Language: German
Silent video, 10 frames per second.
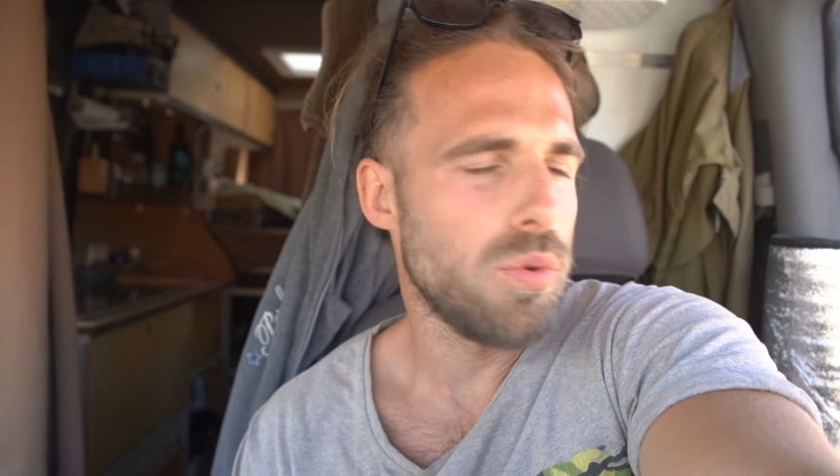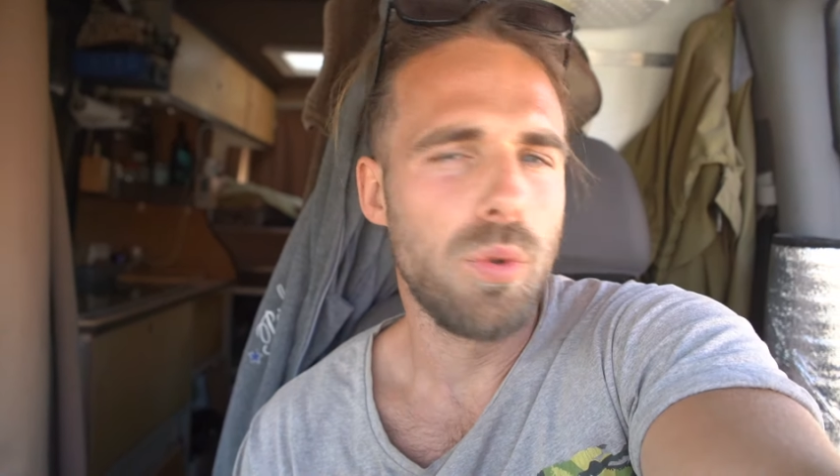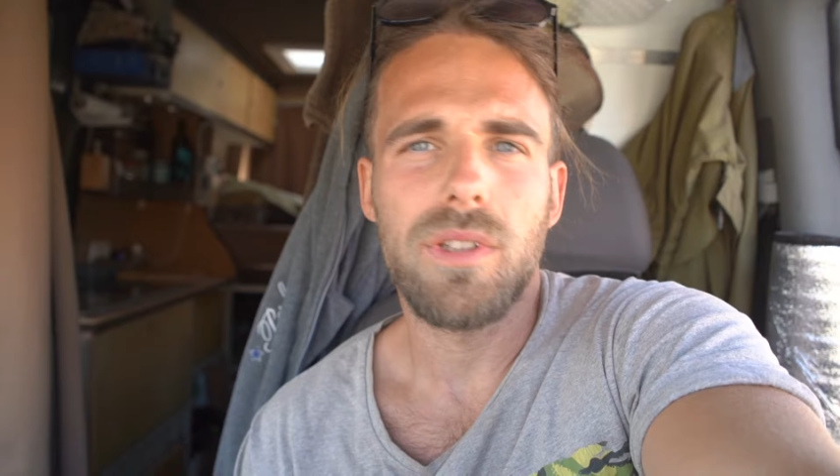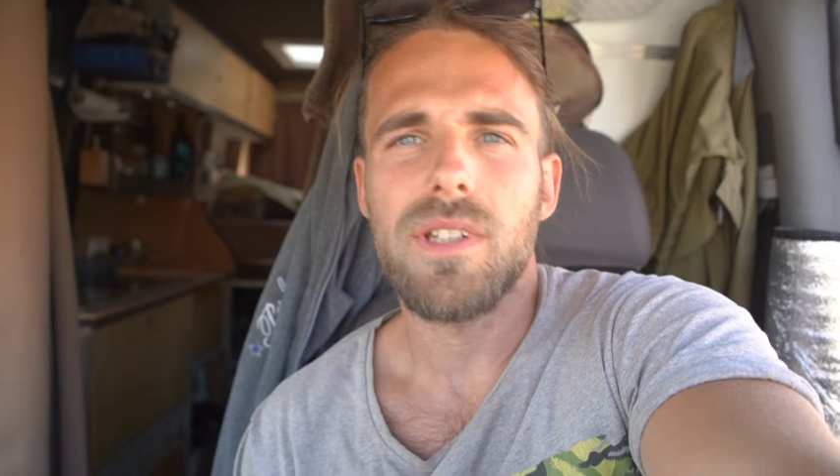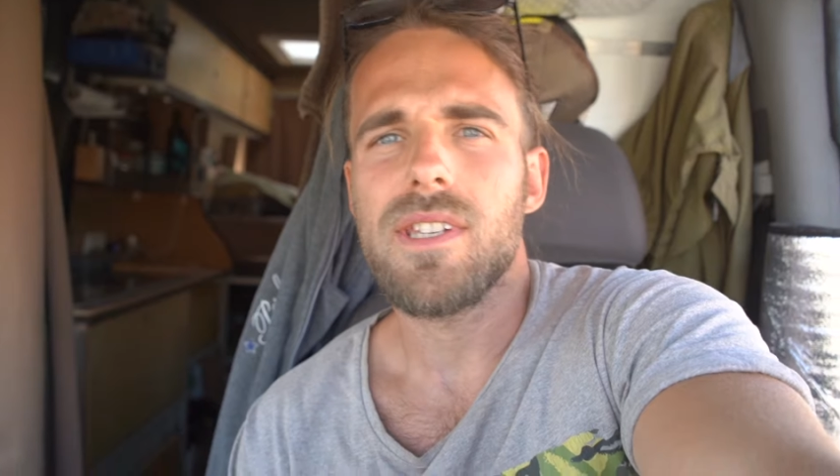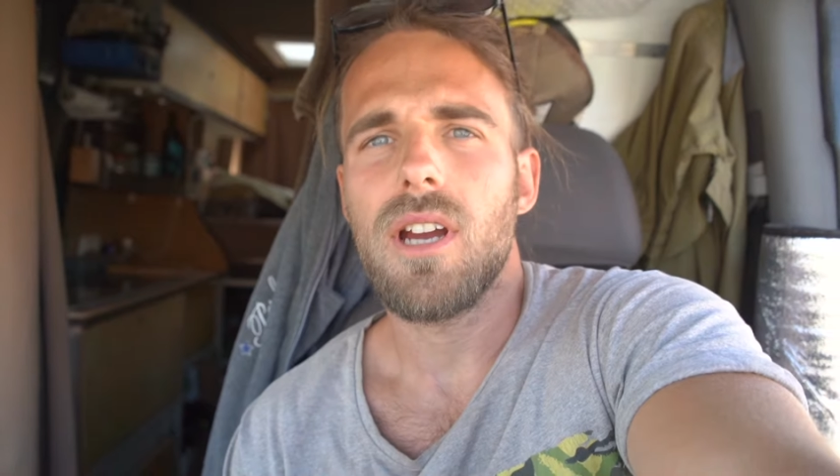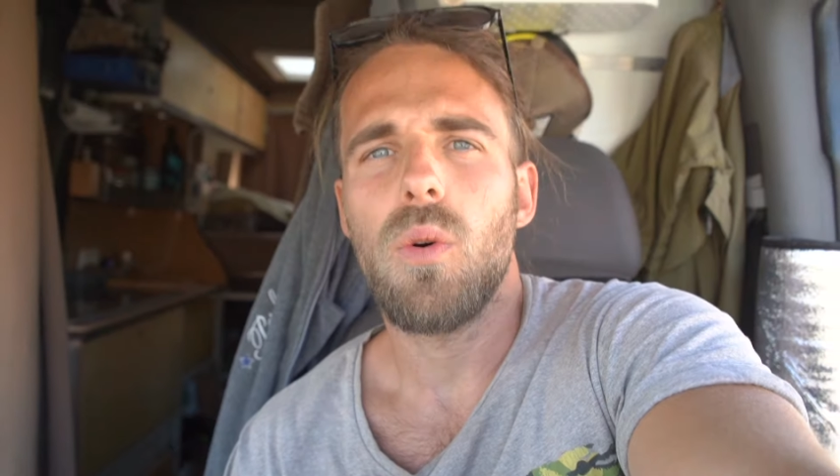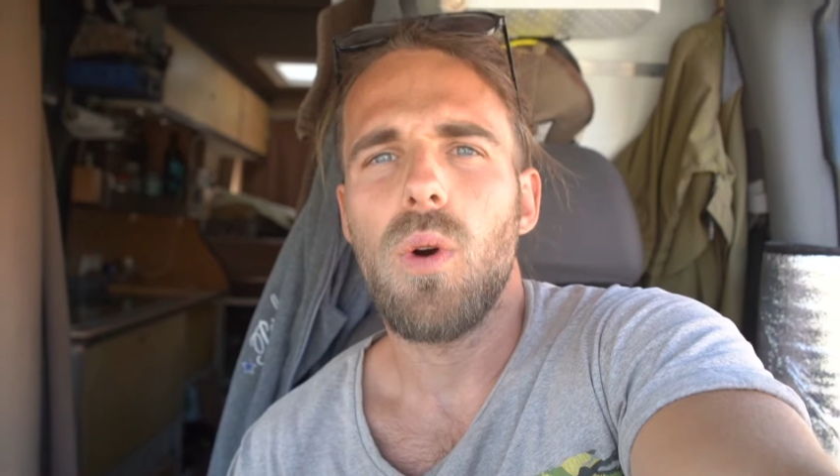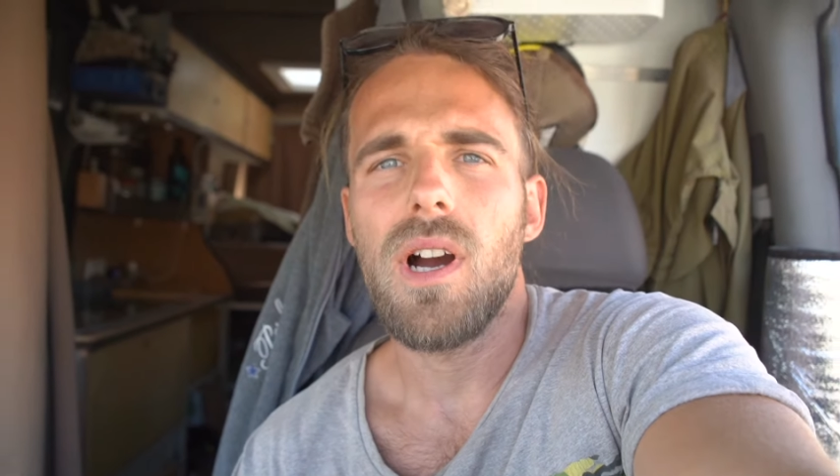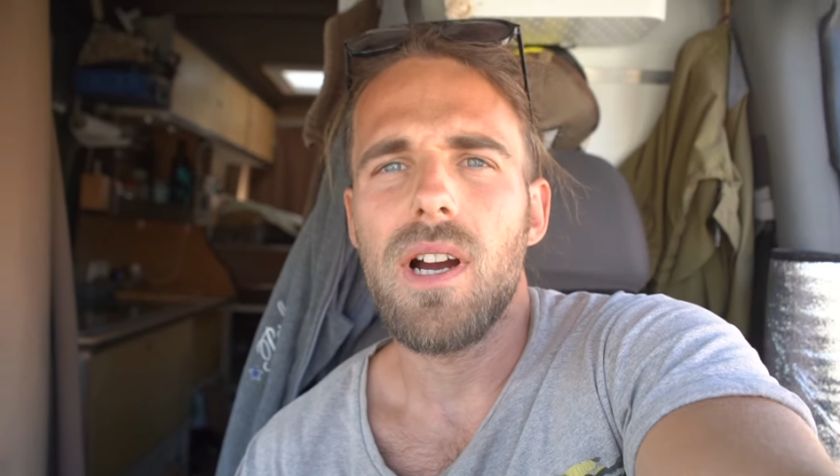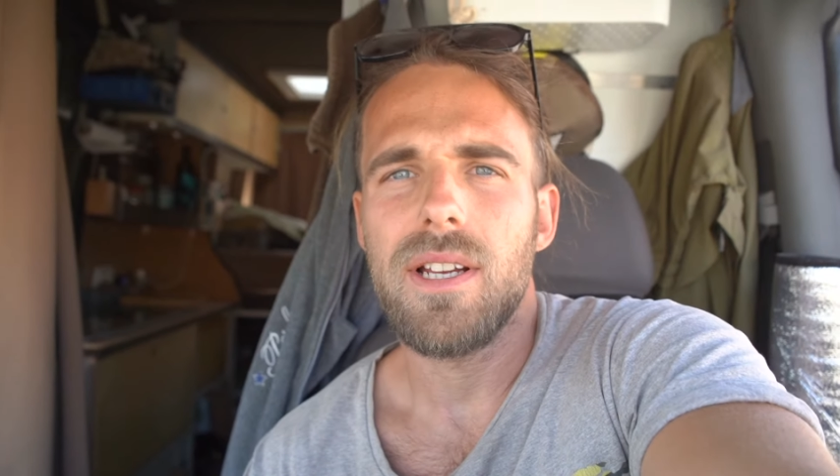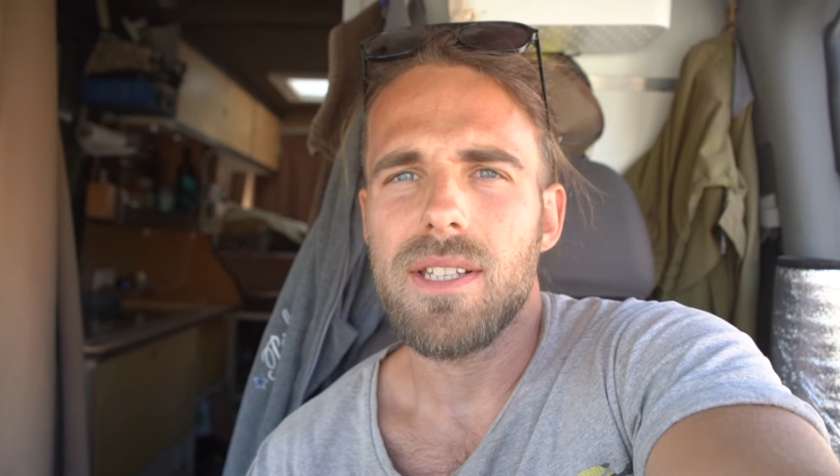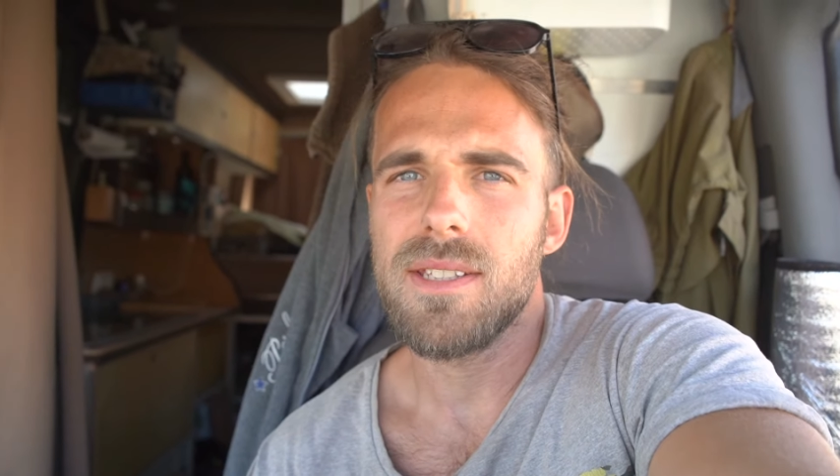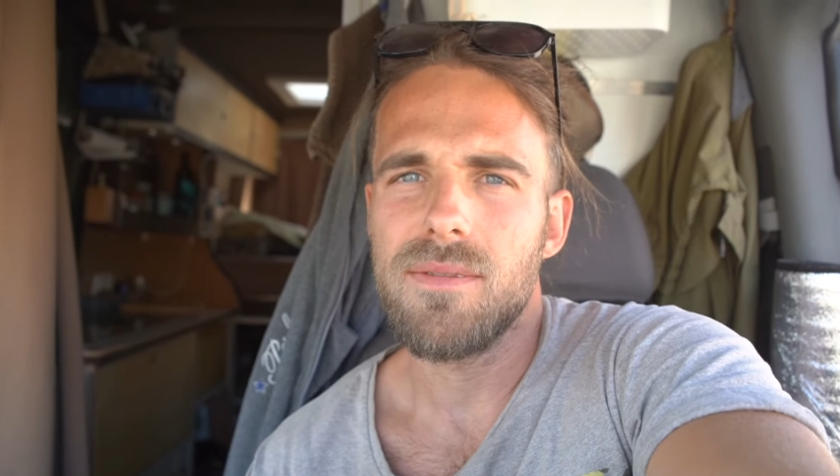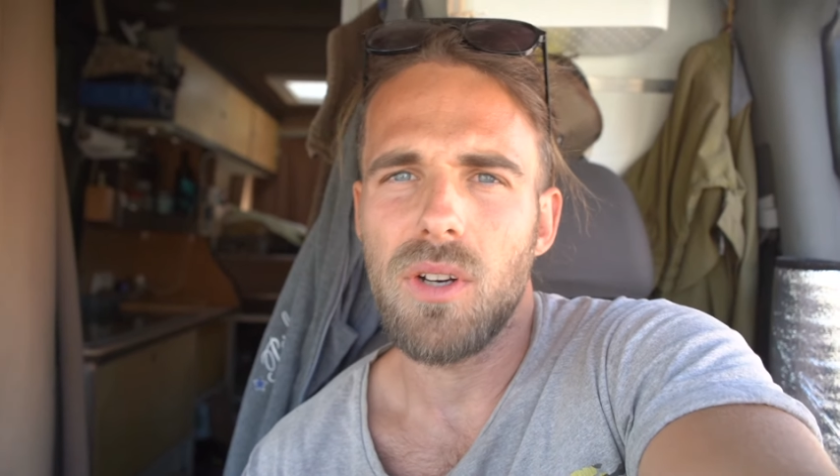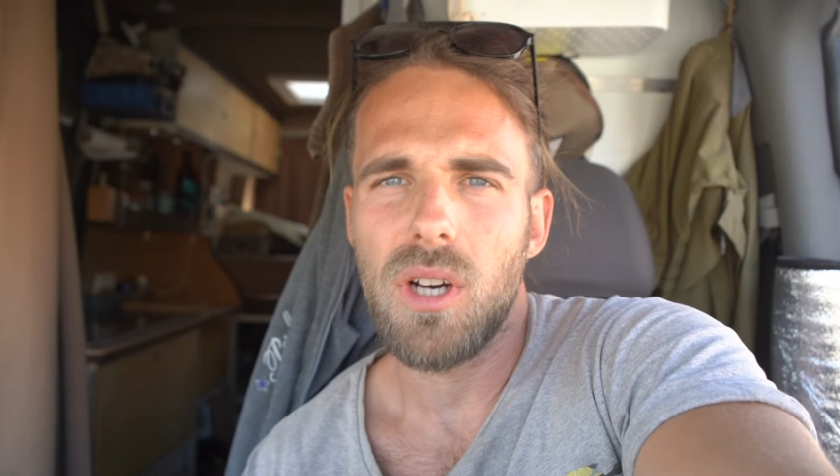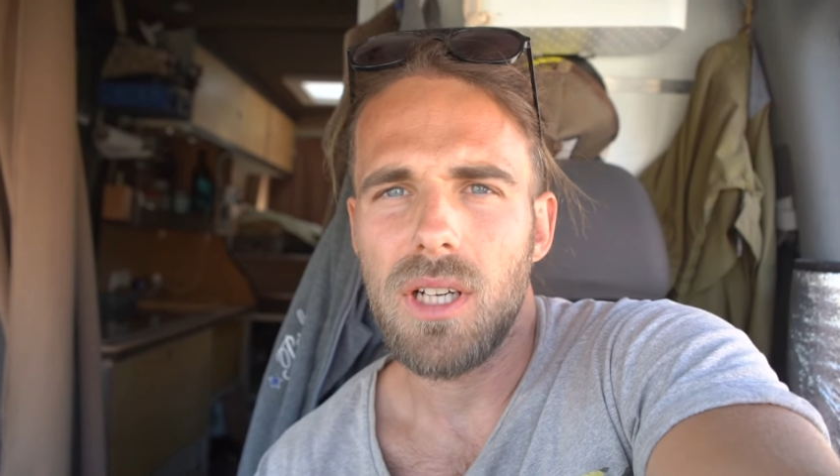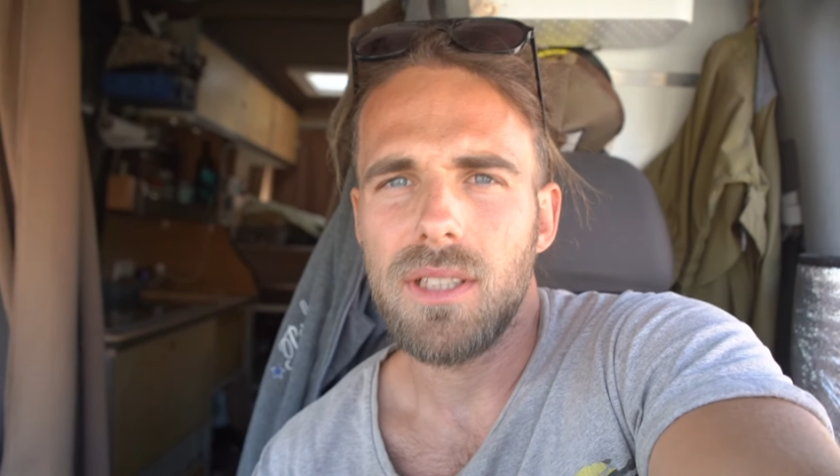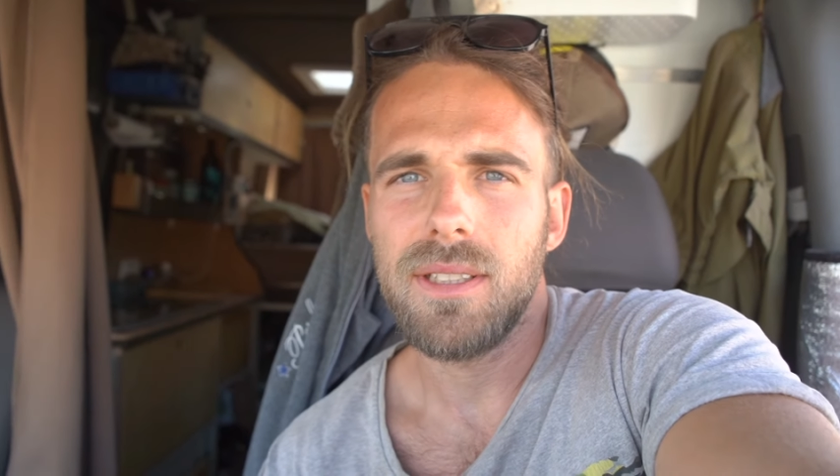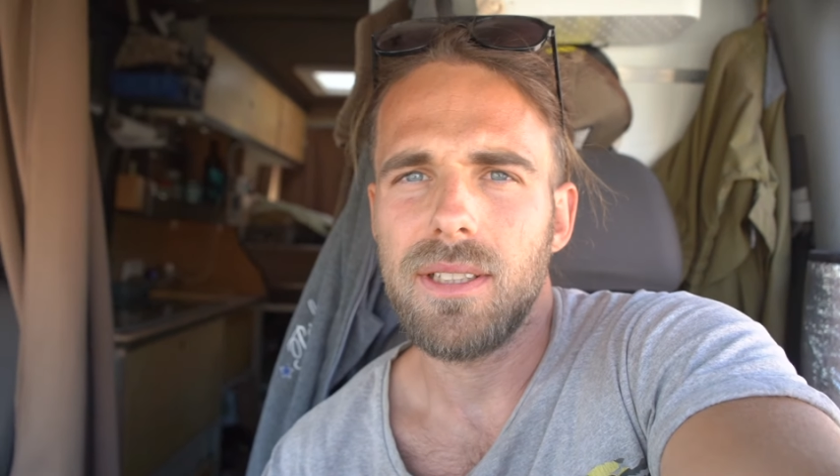gut in Sagora essen
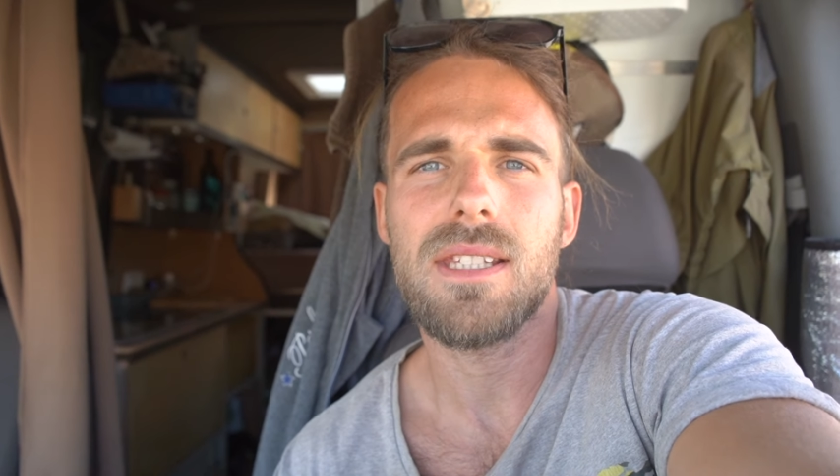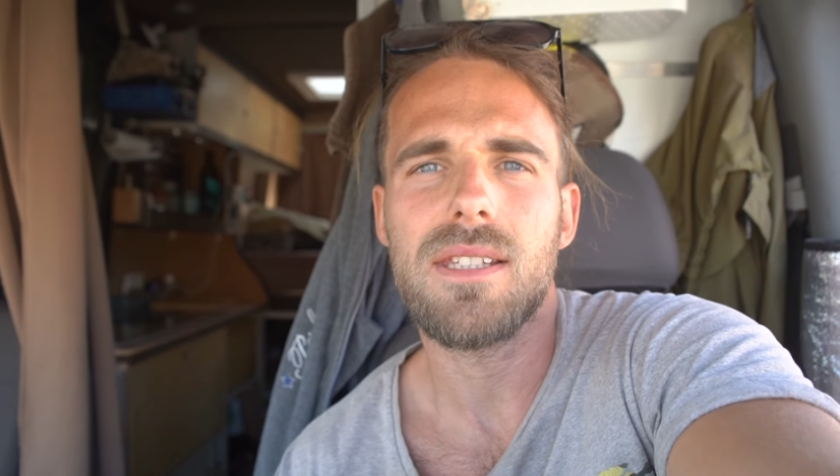waren,